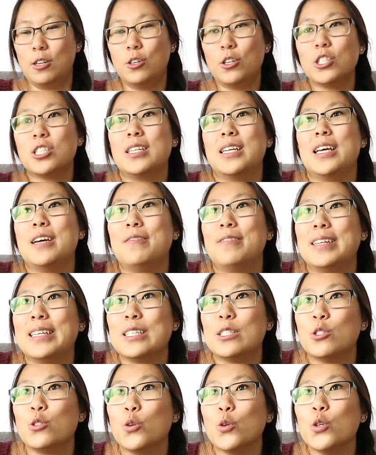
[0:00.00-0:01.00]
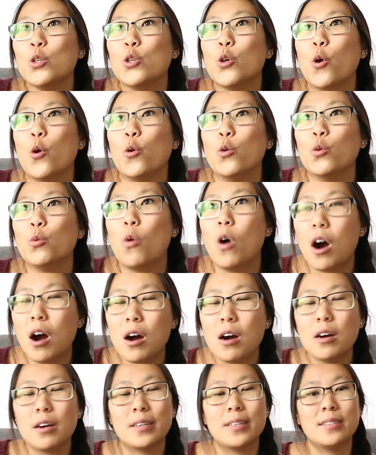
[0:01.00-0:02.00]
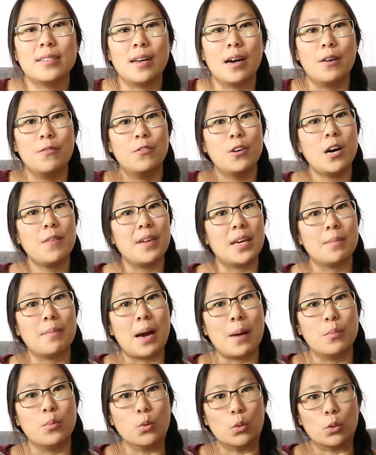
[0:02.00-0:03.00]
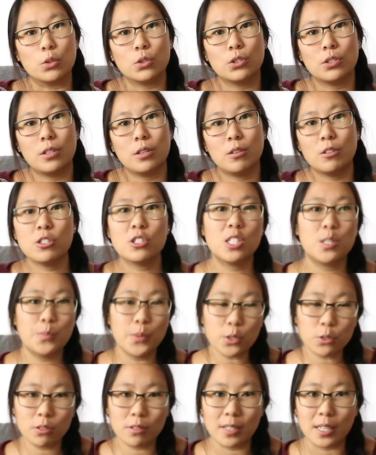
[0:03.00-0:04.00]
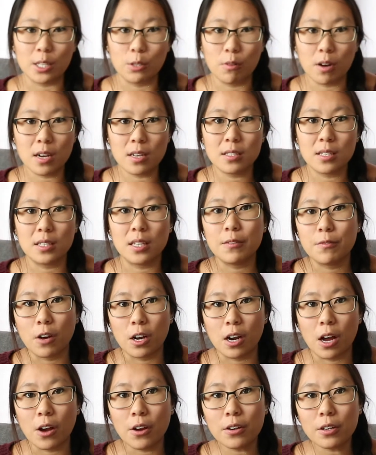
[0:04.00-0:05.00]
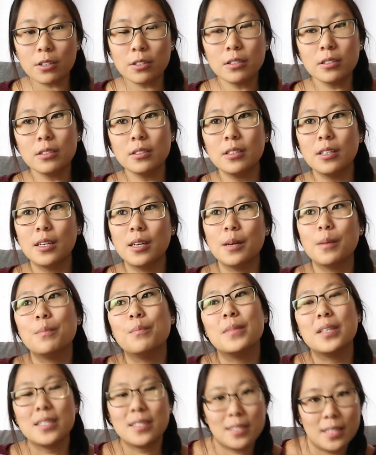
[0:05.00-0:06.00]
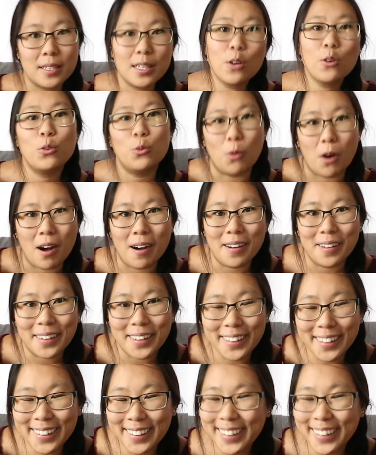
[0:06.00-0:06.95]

Là, je lève les yeux, il y a un noir qui s'en va avec ma bourse. Là, je dis pas que tous les noirs, c'est des voleurs, là, mais c'était un noir.